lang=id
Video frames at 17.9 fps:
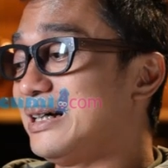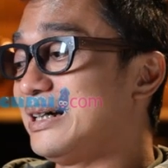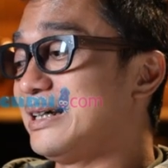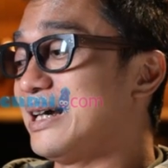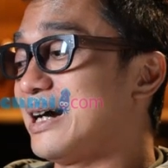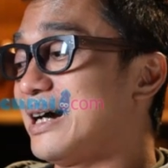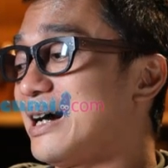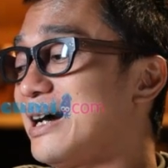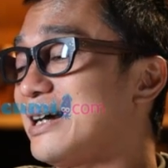
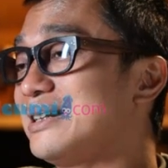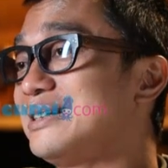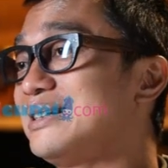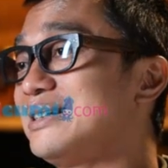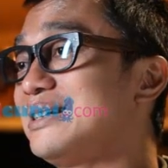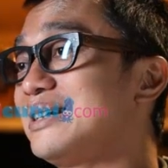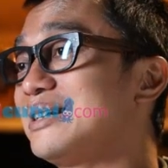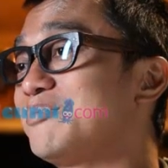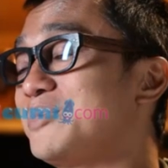yang
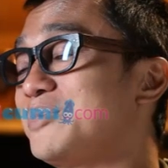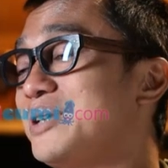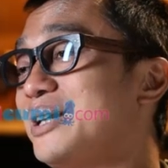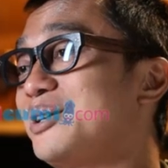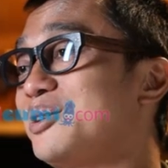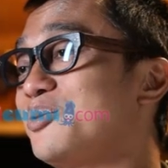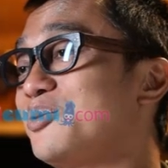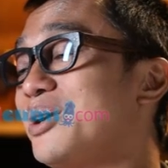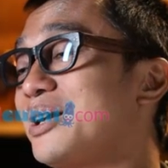hadir
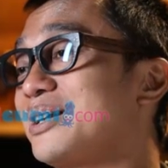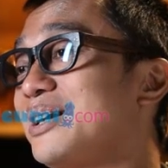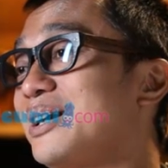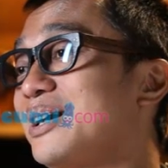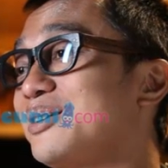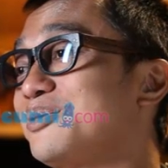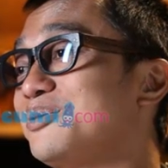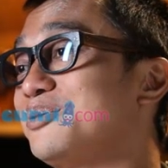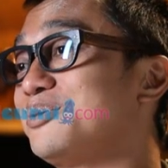menjadi
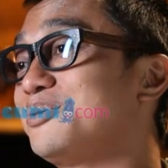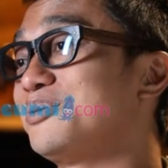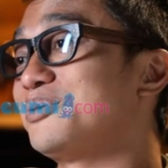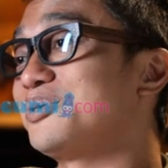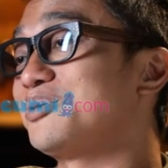keluargaku